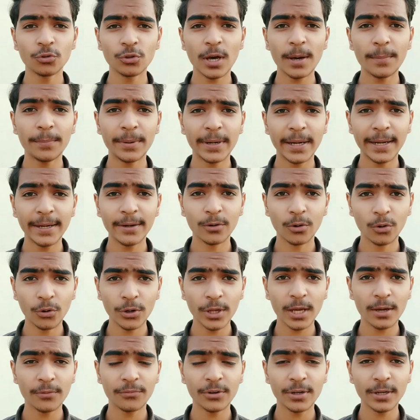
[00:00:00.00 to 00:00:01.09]
आप ब्रांड हो
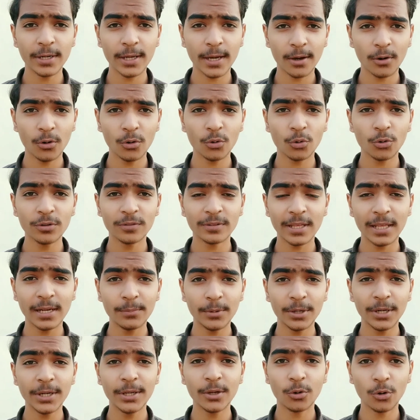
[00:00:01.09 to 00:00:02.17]
या फिर ना हो कोई
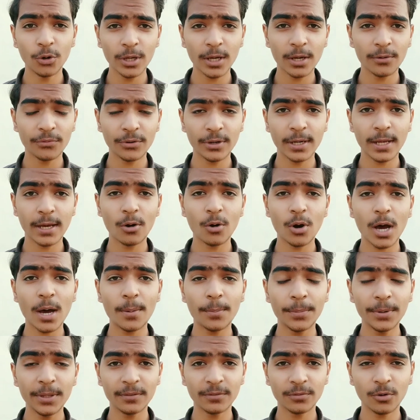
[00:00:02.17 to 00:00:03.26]
सेलिब्रिटी हो या फिर ना हो
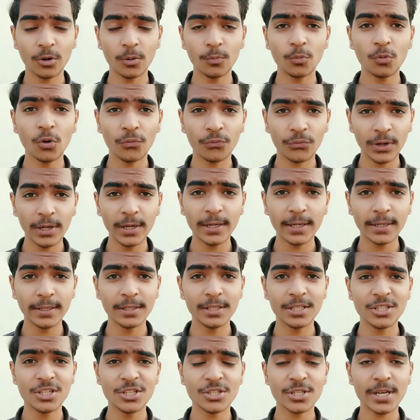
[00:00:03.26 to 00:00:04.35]
आप इस फॉर्म को फिल कर
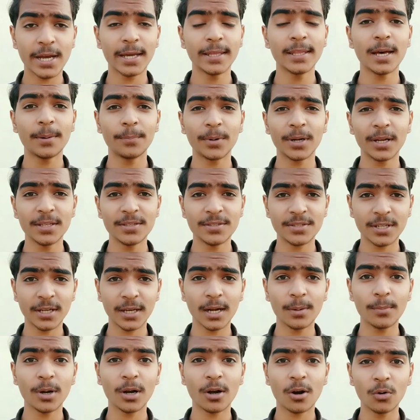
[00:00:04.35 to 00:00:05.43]
दीजिए शायद आपका
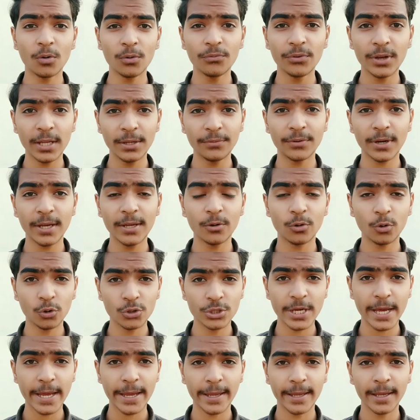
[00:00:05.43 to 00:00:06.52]
इंस्टाग्राम अकाउंट वेरीफाई हो
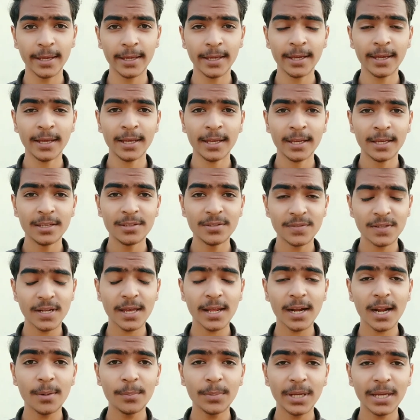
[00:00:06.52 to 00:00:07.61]
जाए
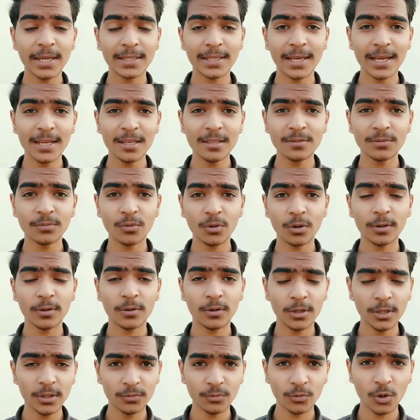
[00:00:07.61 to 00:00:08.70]
इंस्टाग्राम कहता है इस
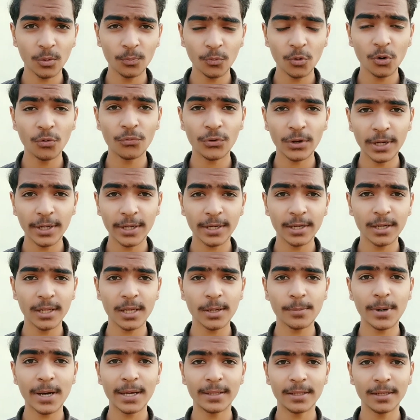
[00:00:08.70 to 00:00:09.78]
इस फॉर्म को फिल करने के
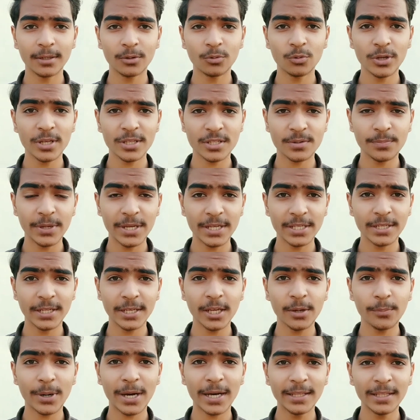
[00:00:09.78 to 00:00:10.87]
बाद रिक्वेस्ट भेजने के
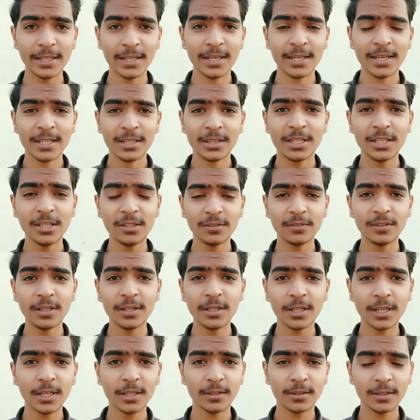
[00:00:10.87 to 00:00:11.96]
बाद 30 दिन
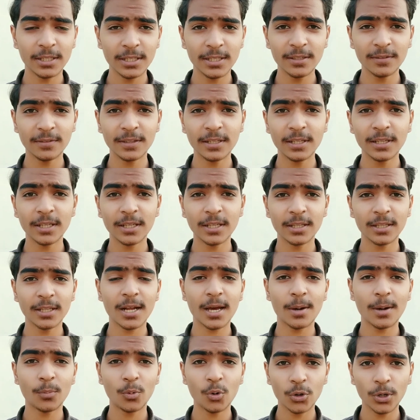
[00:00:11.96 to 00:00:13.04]
के 30 दिन के अंदर
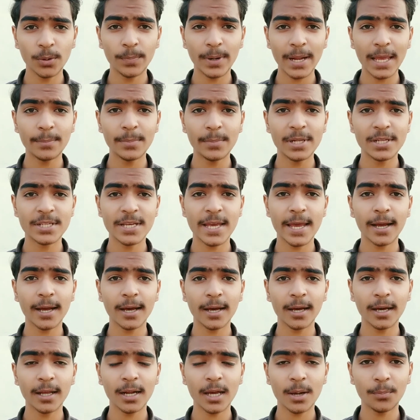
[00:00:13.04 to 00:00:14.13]
आपको रिप्लाई मिल जाएगा
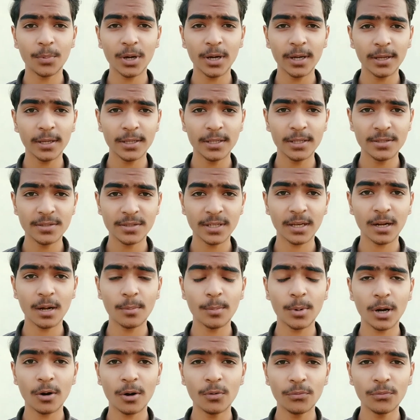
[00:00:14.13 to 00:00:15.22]
अगर आपका इंस्टाग्राम
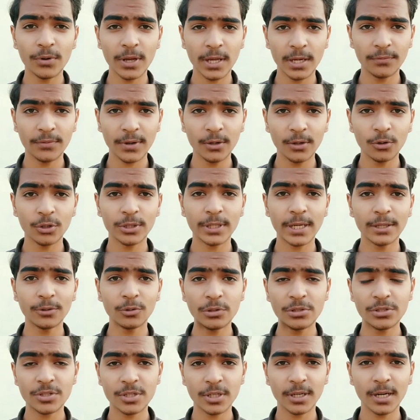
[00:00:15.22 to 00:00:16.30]
अकाउंट वेरीफाई होता है तो
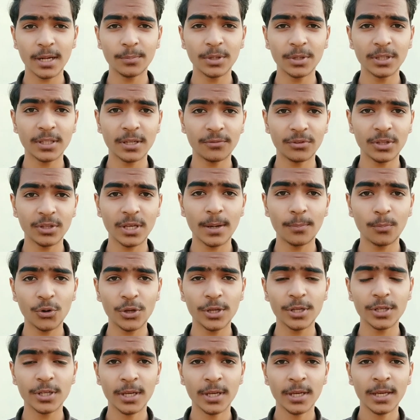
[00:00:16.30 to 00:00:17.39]
इंस्टाग्राम की तरफ से आपको
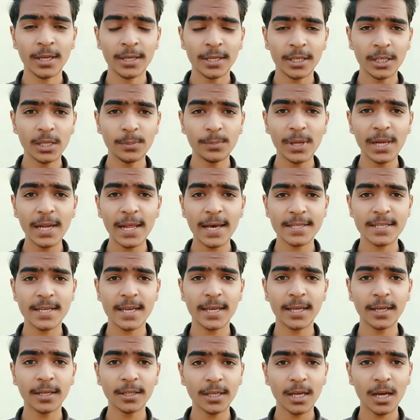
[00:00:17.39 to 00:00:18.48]
एक ईमेल आ
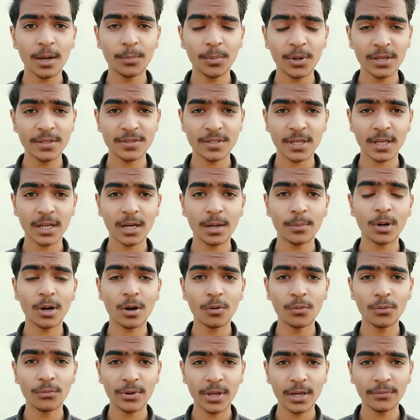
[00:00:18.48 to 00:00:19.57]
जाएगा कि आपका इंस्टाग्राम
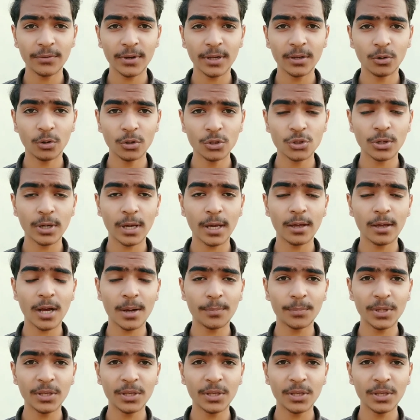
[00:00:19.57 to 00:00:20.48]
अकाउंट वेरीफाई हो चुका है और आपकी